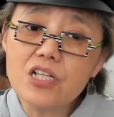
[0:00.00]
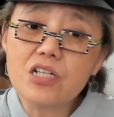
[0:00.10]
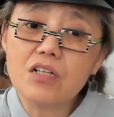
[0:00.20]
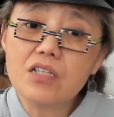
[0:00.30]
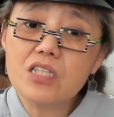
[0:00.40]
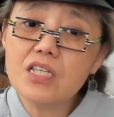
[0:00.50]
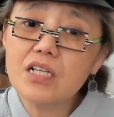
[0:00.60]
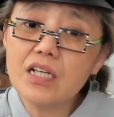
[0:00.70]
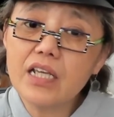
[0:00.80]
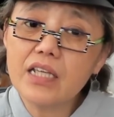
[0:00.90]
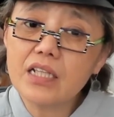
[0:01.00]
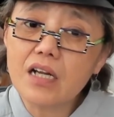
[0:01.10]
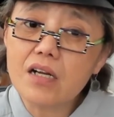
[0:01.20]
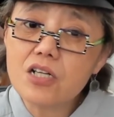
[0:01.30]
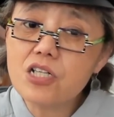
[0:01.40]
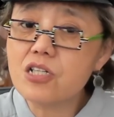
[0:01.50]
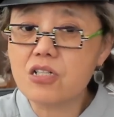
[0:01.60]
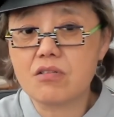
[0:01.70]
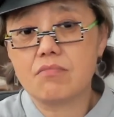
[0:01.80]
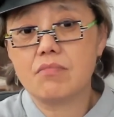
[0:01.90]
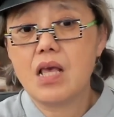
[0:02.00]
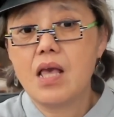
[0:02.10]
史经历的事实，